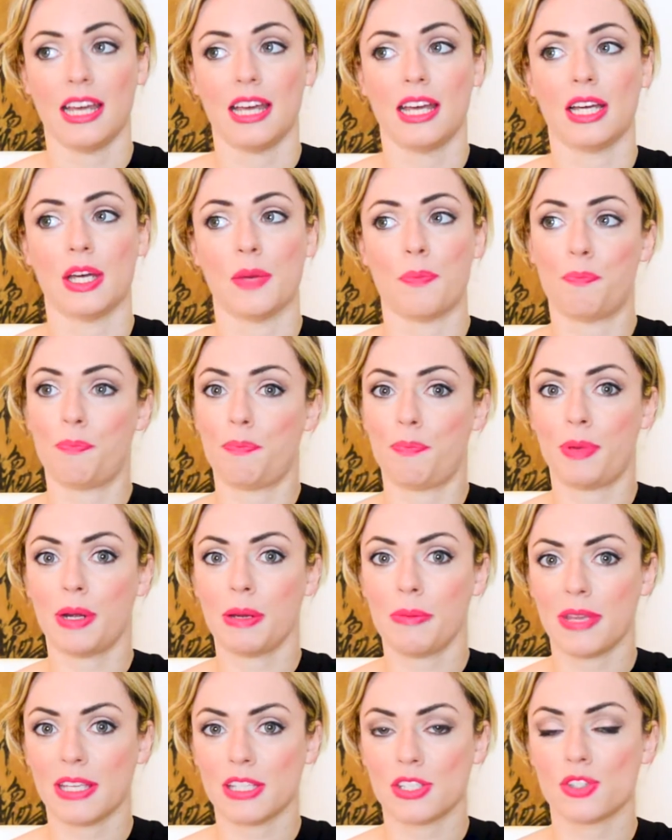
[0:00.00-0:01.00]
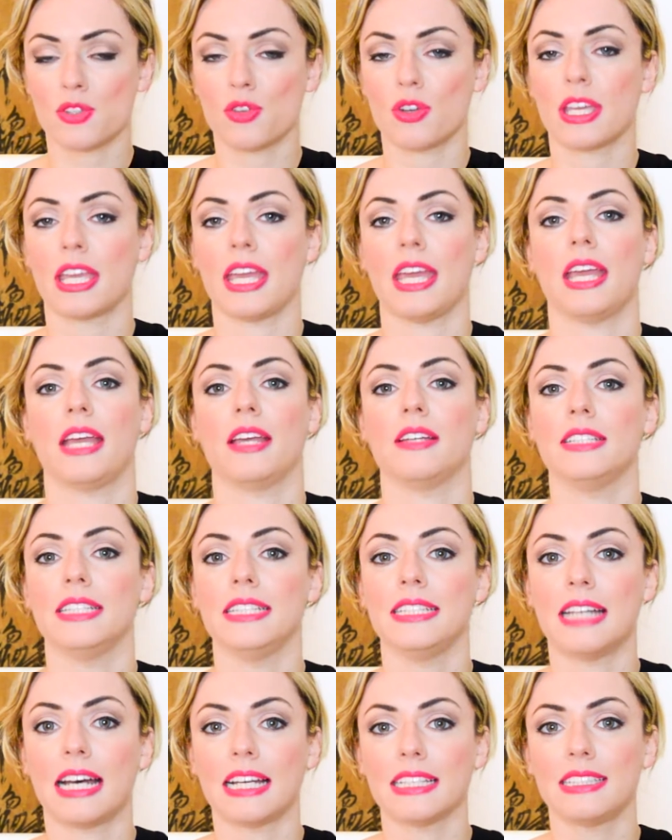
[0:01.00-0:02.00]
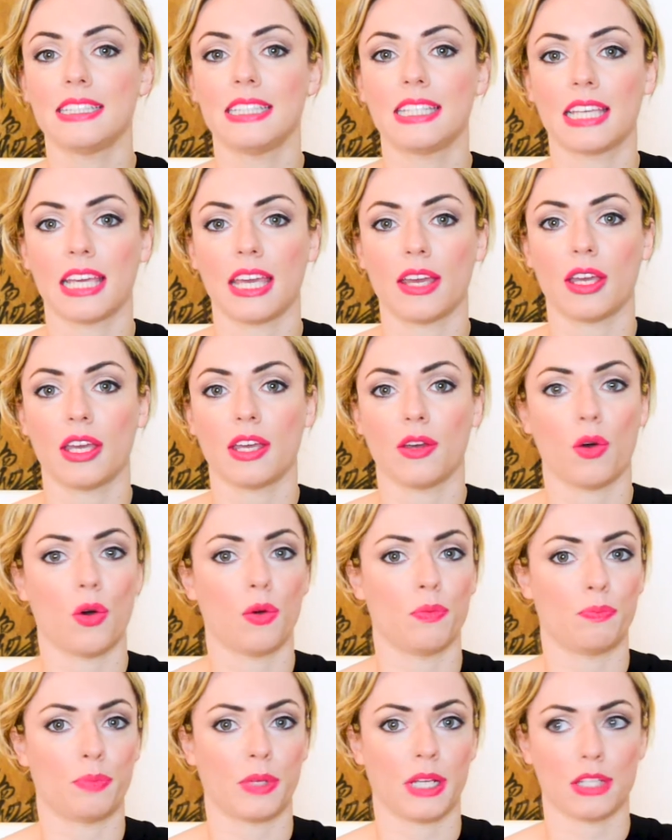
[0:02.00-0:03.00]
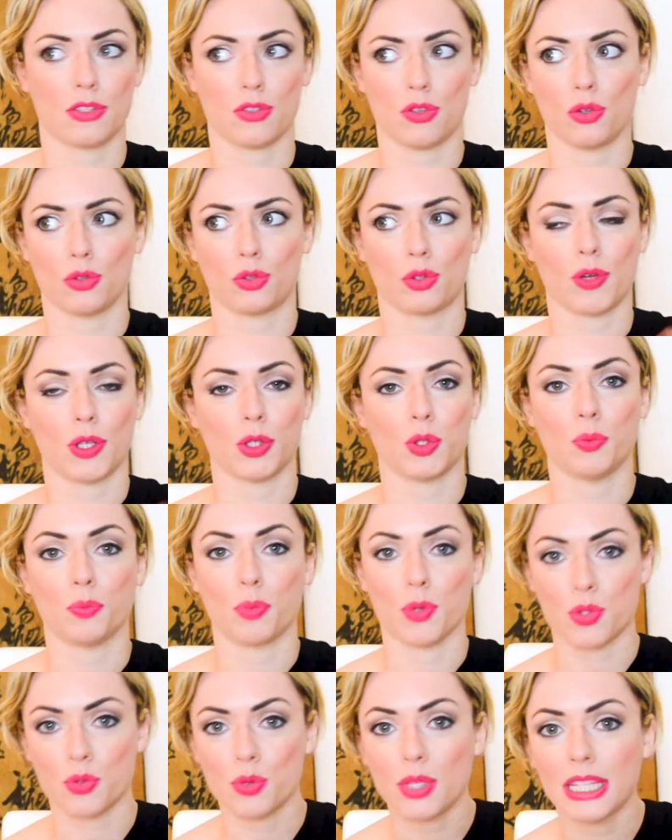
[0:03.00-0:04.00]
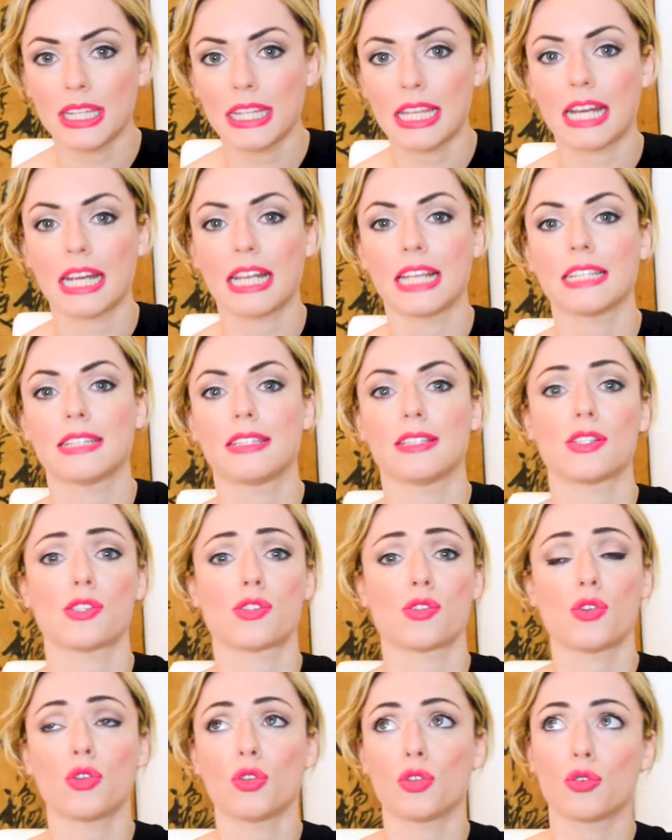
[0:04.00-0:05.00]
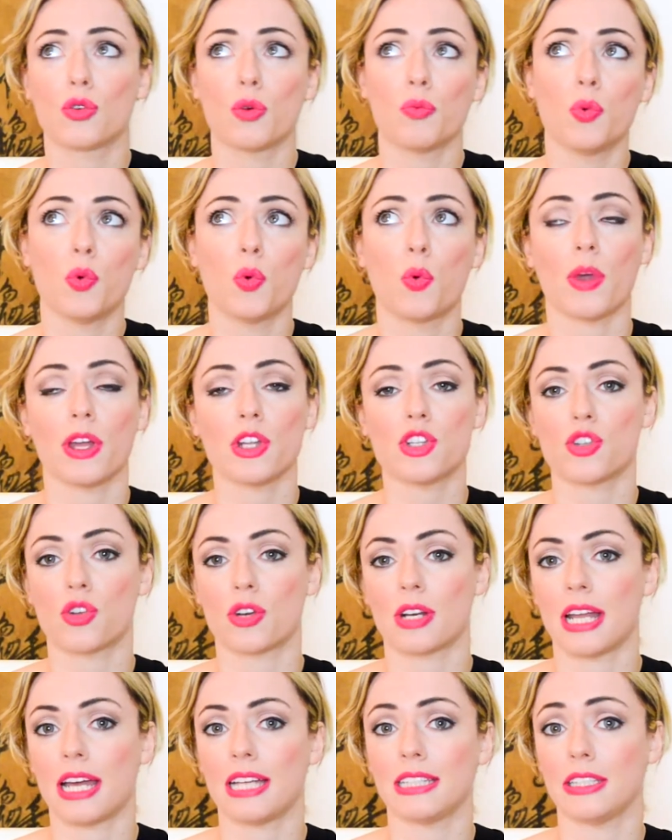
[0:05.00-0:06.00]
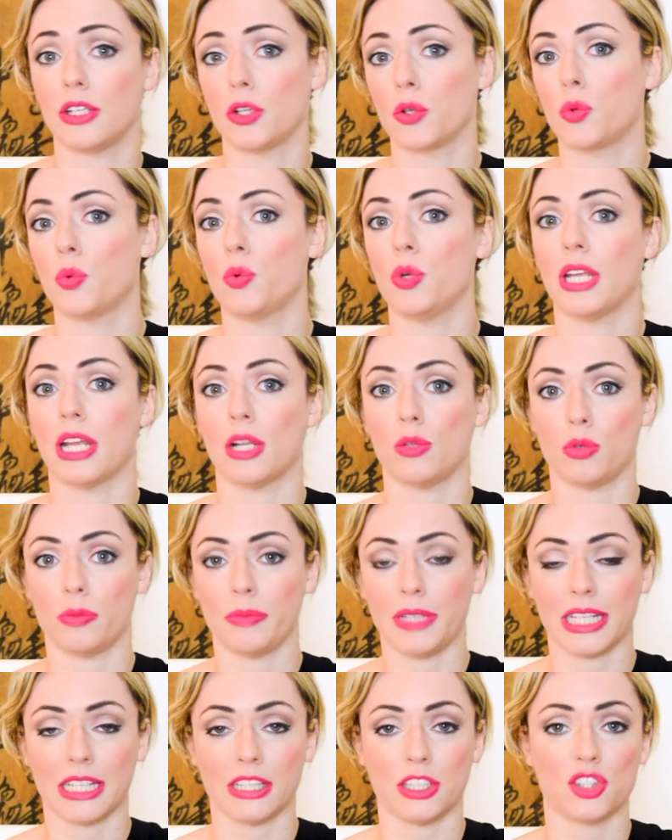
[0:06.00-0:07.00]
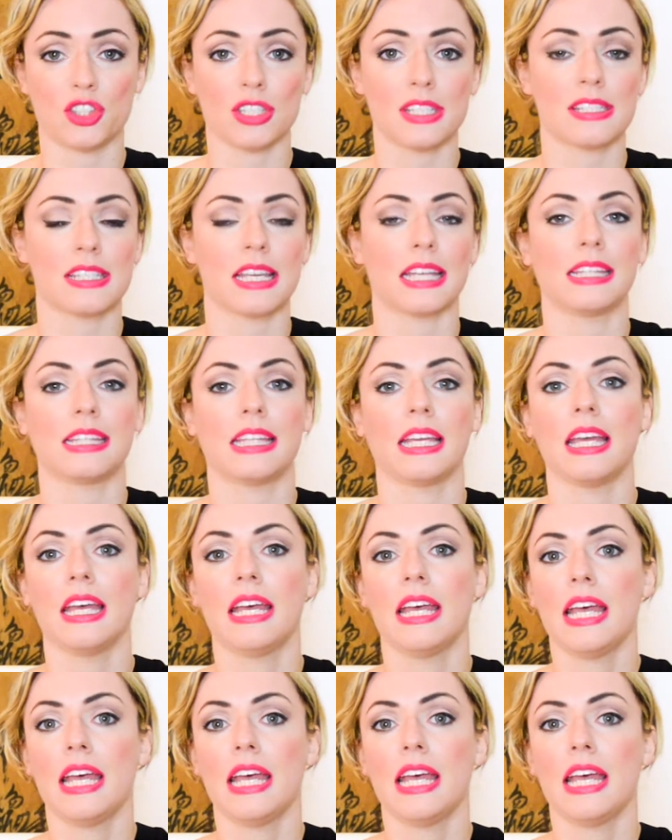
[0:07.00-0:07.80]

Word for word: Eh, premesso che i dati che ho preso, li ho trovati un po' su internet, sono comunque aggiornati alcuni al 2017,